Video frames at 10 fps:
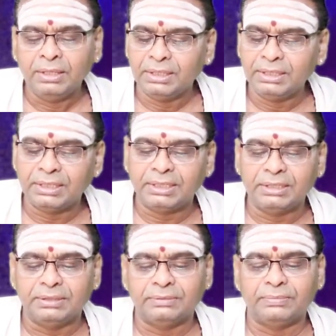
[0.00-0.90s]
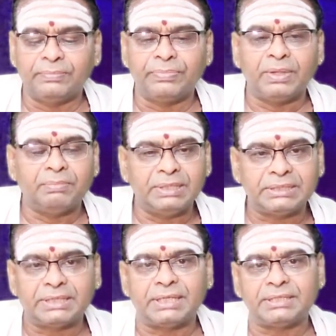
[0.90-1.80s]
இன்று
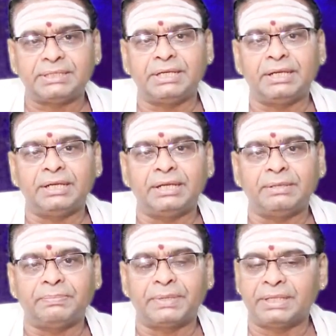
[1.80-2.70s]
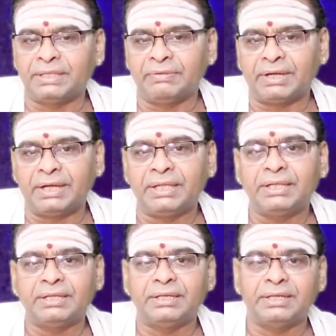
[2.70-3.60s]
மேச ராசியில் பிறந்தவர்களே
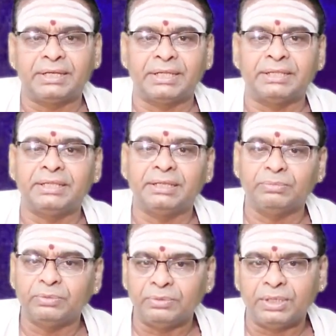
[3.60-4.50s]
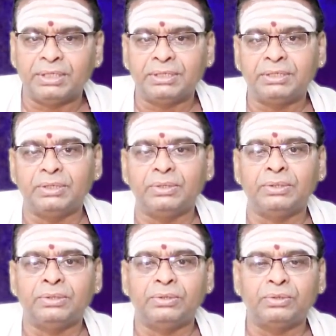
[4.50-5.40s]
இன்றைய தினம் உங்களுக்கு
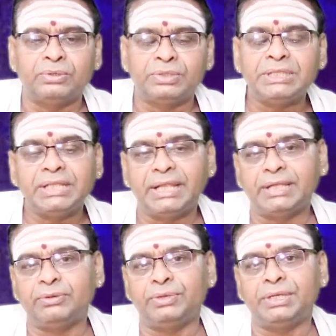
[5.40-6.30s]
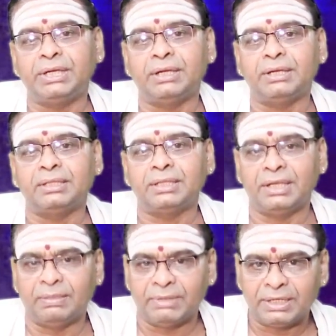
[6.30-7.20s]
ஒரு சிந்தனைக்குரிய
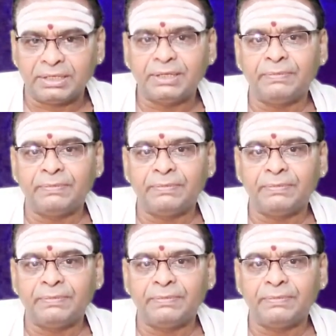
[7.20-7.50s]
தினமாக